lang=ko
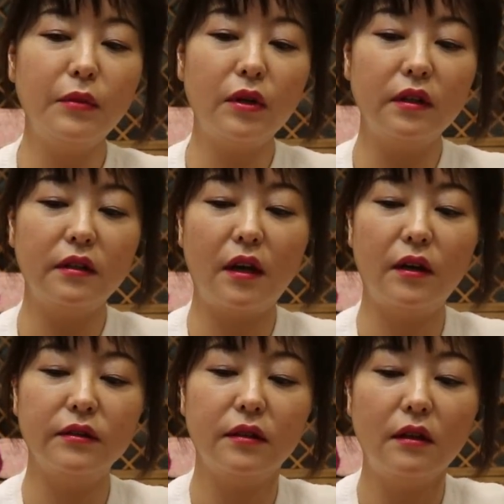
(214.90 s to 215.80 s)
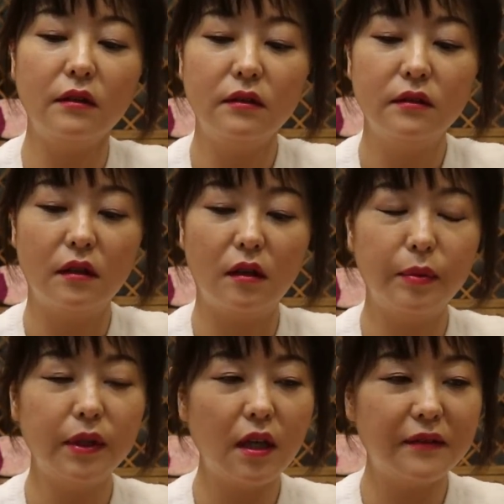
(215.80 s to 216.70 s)
설명이 되어서 어,
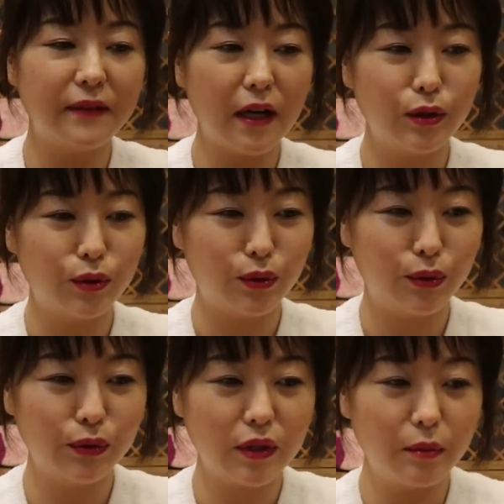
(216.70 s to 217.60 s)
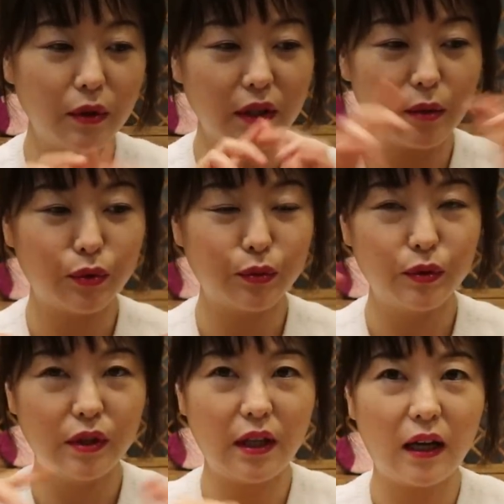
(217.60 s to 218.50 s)
PDF 파일로 설명된
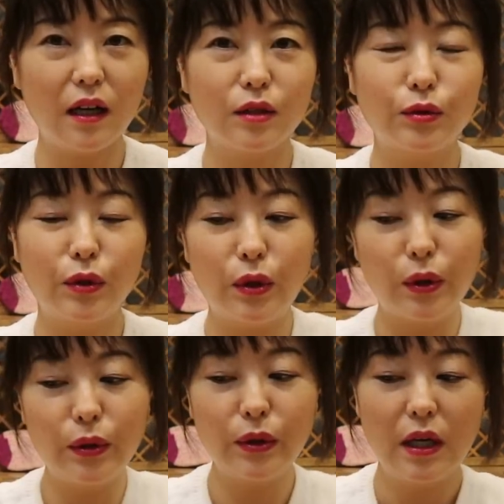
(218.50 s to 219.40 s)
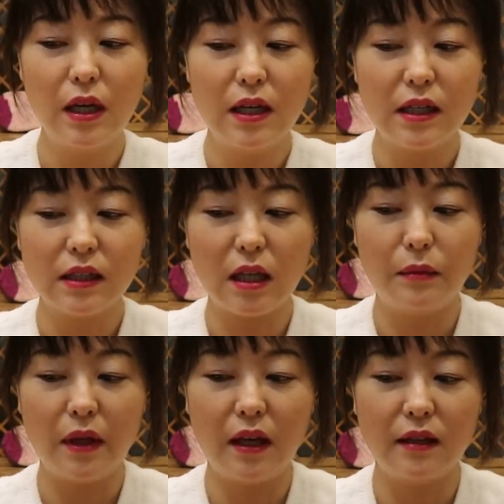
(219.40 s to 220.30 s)
부분이 나갔고요. 그
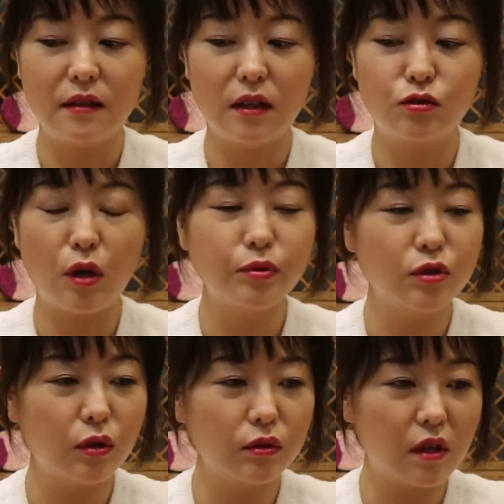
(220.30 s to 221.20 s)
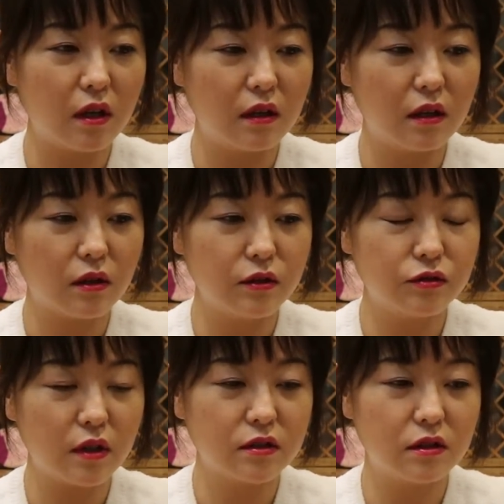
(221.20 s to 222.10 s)
다음에 이제 드롭 숄더
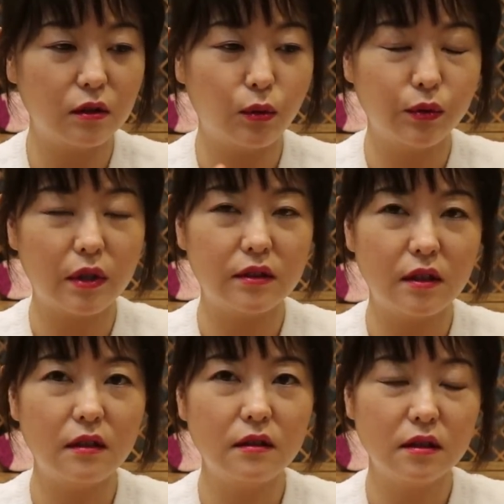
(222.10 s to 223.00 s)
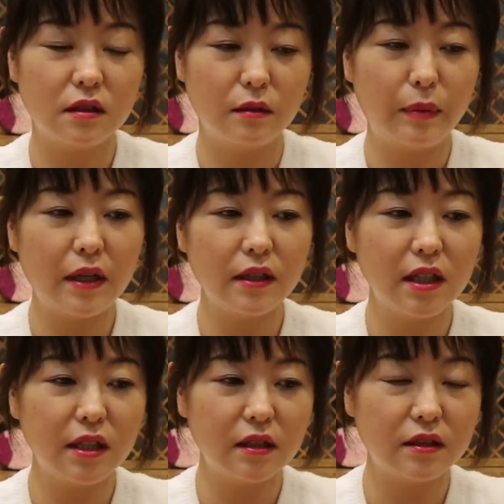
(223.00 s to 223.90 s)
컨스트럭션 옷에서 어, 팔
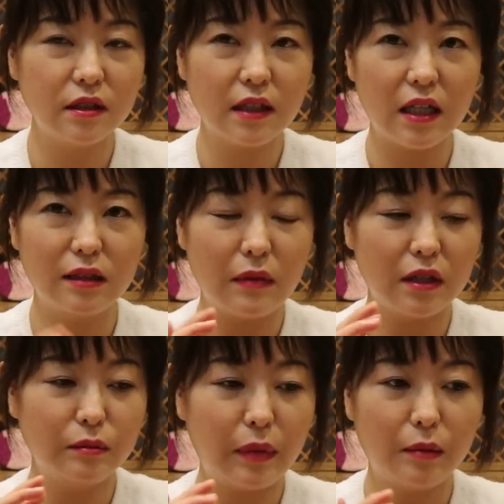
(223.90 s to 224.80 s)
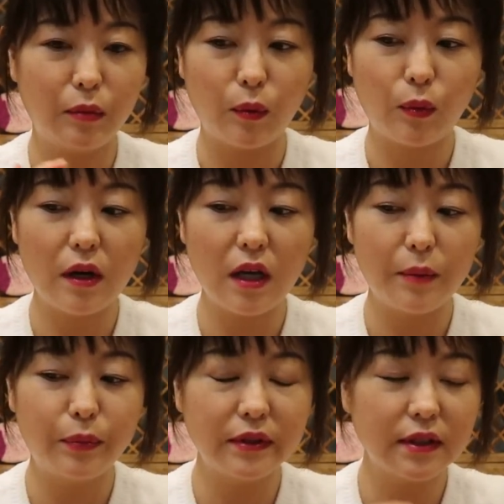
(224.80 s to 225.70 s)
길이를 가늠하는 방법과
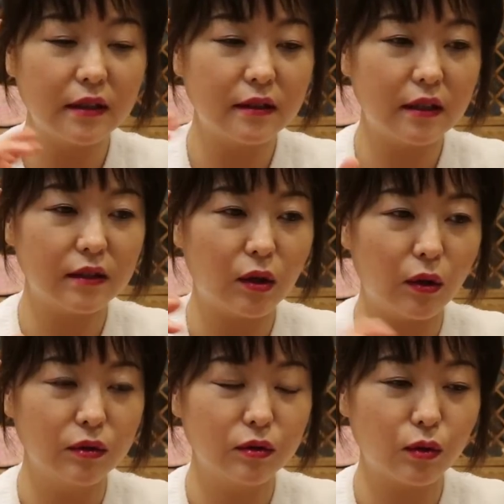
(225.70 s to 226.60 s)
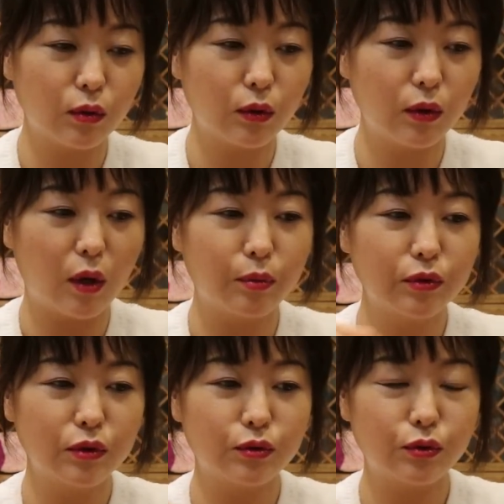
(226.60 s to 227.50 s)
애플 사이트에서 어느 정도
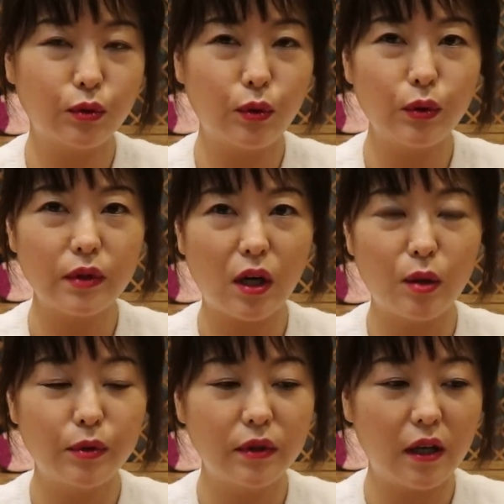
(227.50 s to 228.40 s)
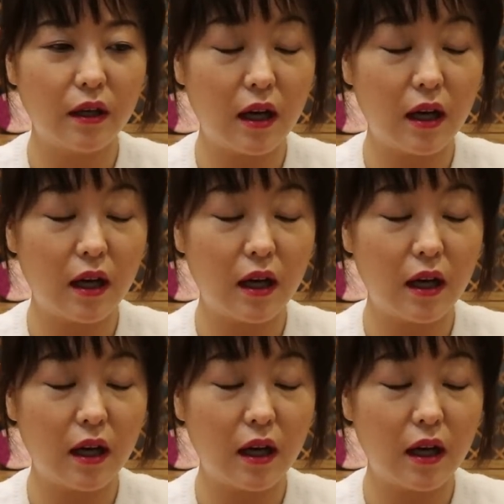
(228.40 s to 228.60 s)
여분을 두고 작업을